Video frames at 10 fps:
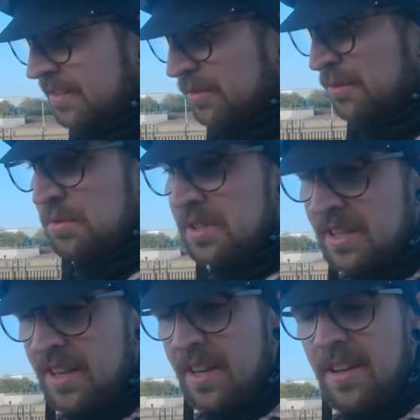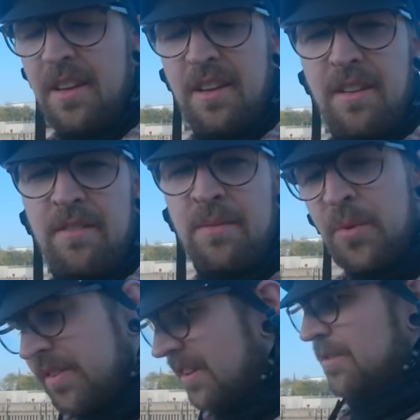das so gut, wir
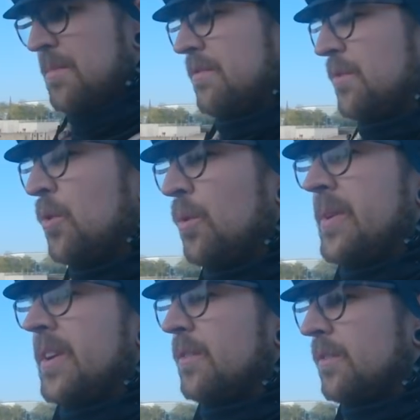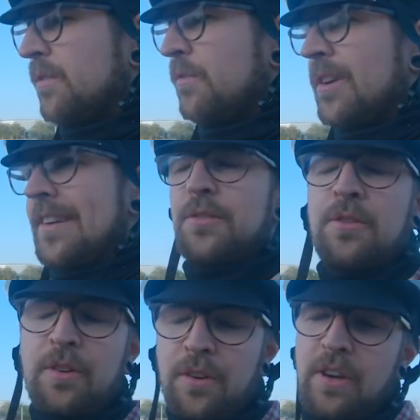müssen jetzt nochmal auf den Hobel und wir wollen
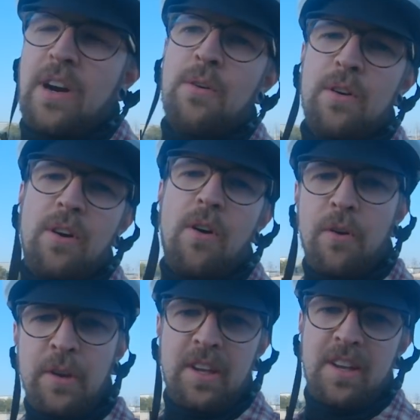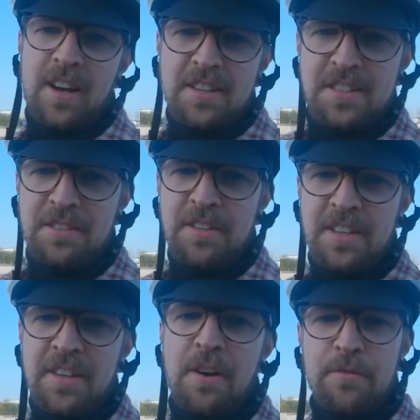natürlich euch auch euch
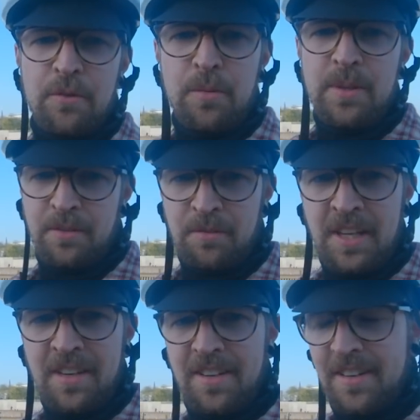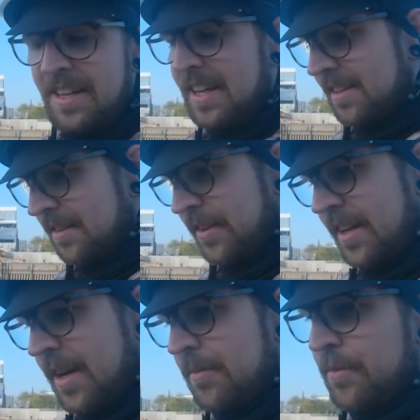aktivieren, auf den Hobel zu gehen. Ja?
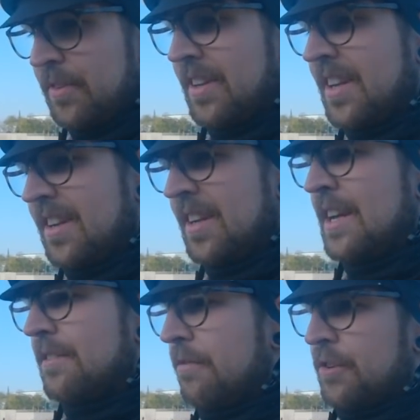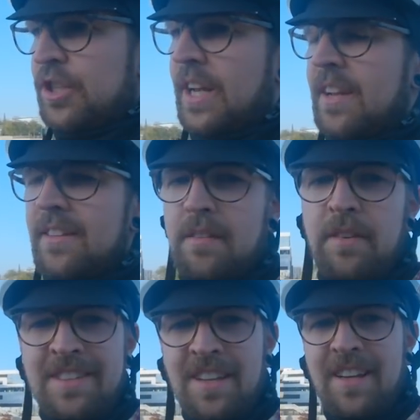Deswegen haben wir uns gedacht, wir verstecken jetzt
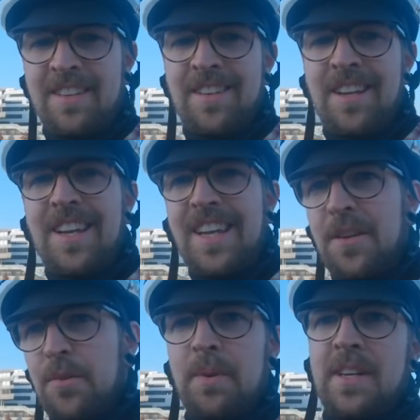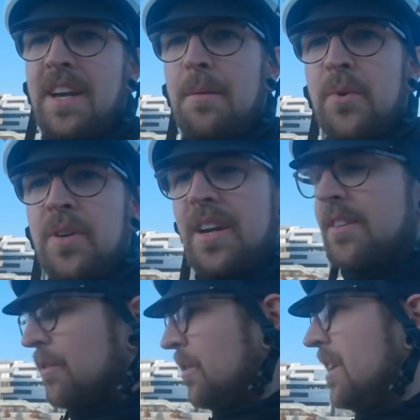einfach Sachen hier überall in Hamburg. Also, Die